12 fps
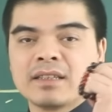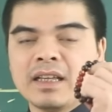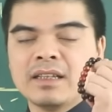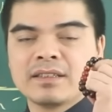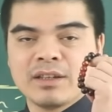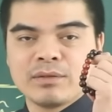
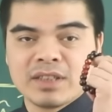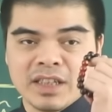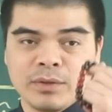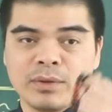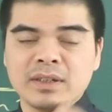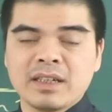Tỵ Dậu
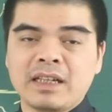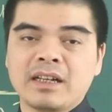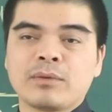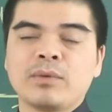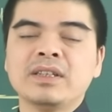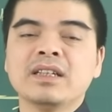Sửu để
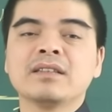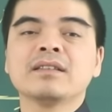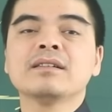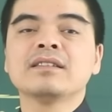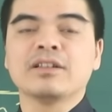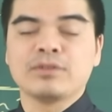được quý nhân
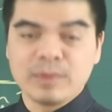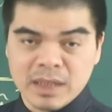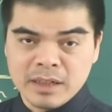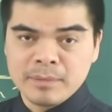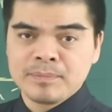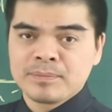tương trợ giúp đỡ.